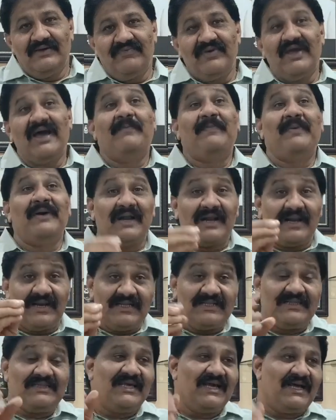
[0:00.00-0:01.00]
వ్యాపార
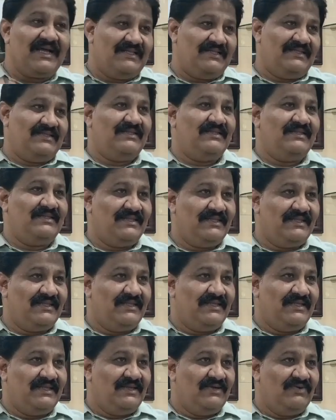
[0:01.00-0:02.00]
రీత్యా
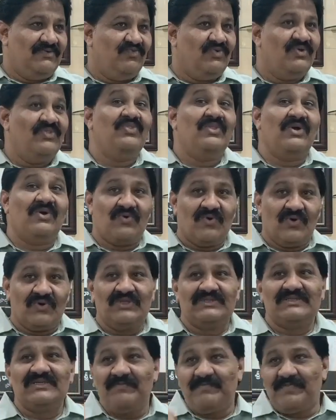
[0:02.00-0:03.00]
వంద
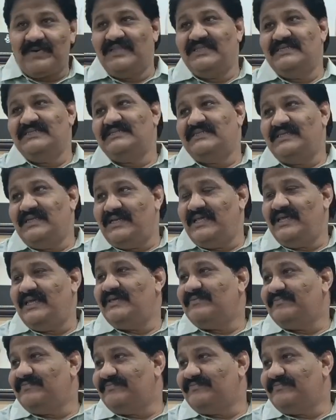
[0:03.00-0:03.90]
కోట్లు సంపాదిస్తేనే